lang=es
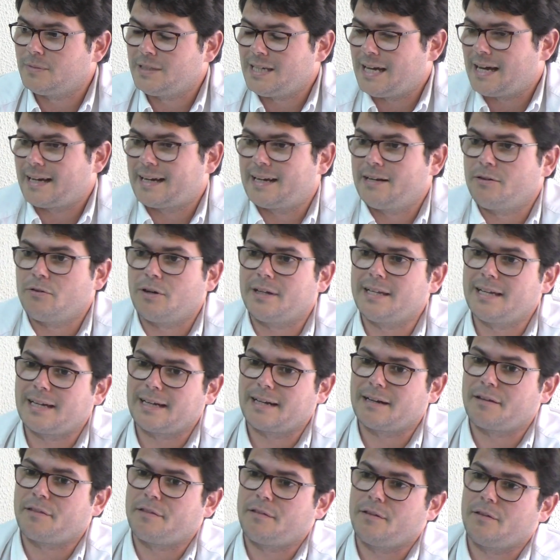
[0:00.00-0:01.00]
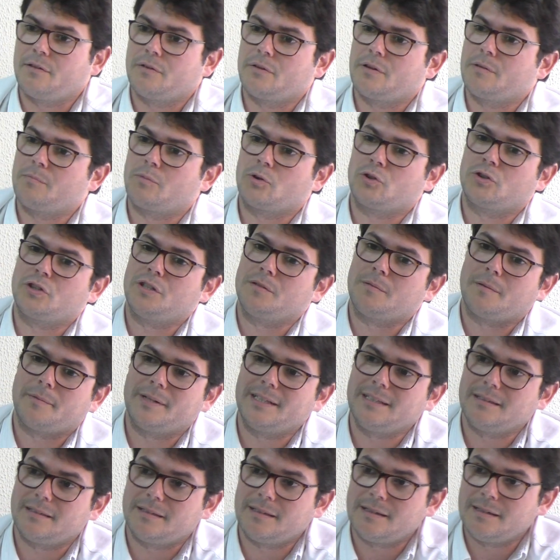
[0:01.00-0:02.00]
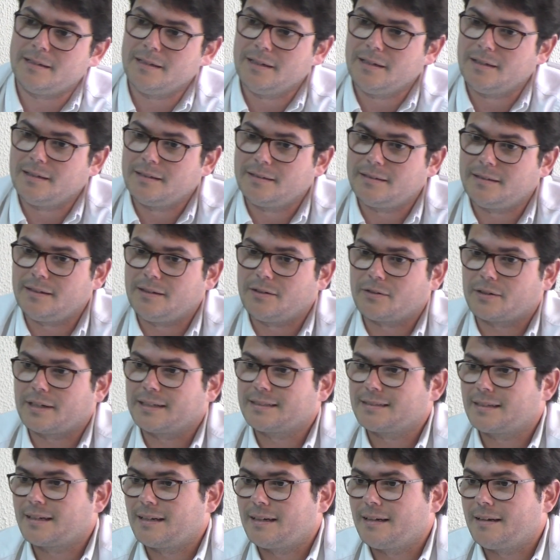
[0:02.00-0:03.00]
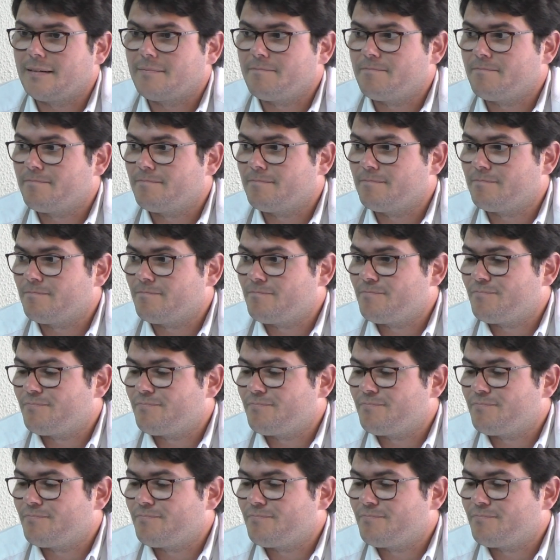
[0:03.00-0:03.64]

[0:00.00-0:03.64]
ya es que no haya crecido deportivamente, sino que es que mm,